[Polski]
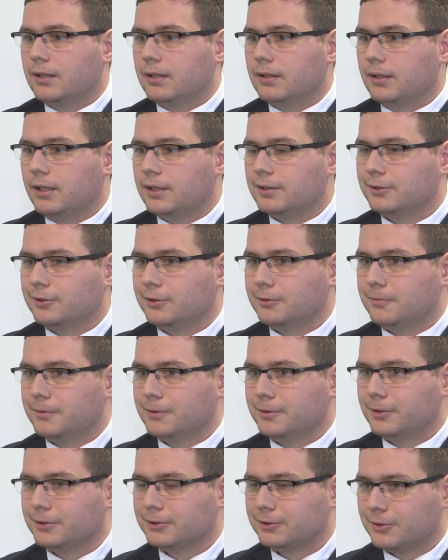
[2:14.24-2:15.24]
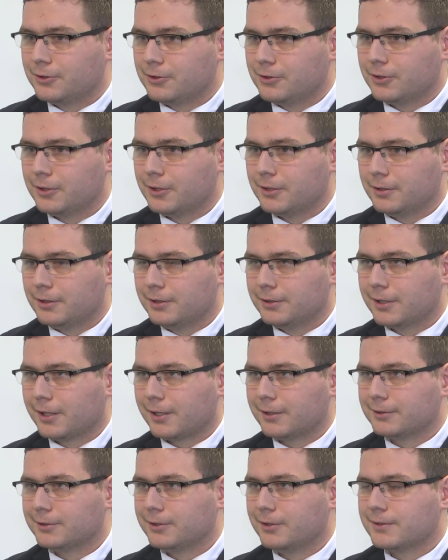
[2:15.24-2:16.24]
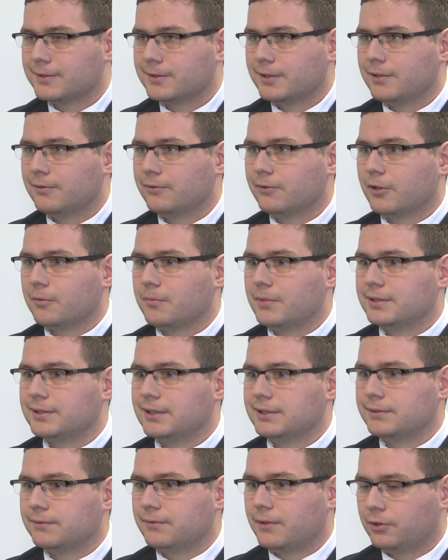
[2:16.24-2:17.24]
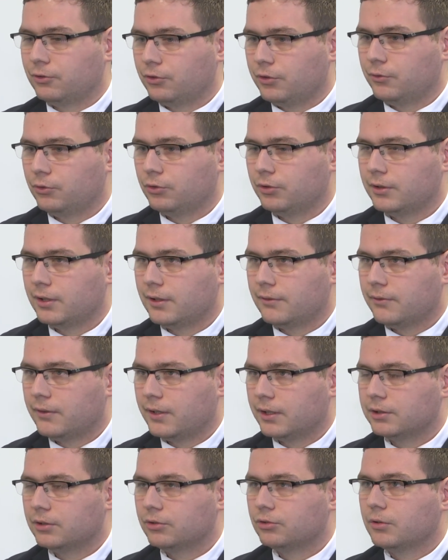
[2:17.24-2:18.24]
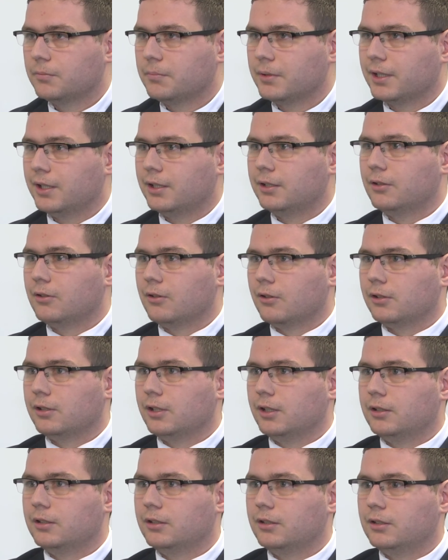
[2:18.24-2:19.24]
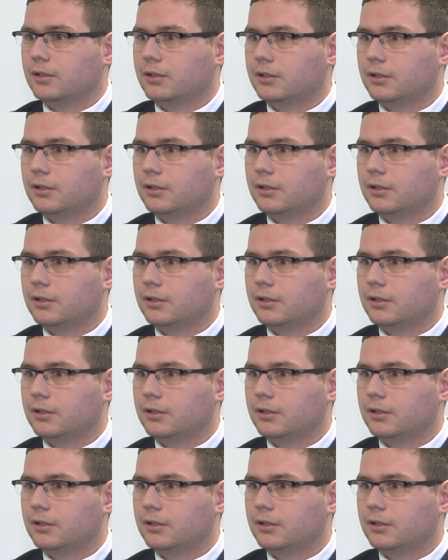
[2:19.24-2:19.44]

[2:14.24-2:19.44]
Jest to dosyć interesująca informacja, zważywszy na fakt, że PKN Orlen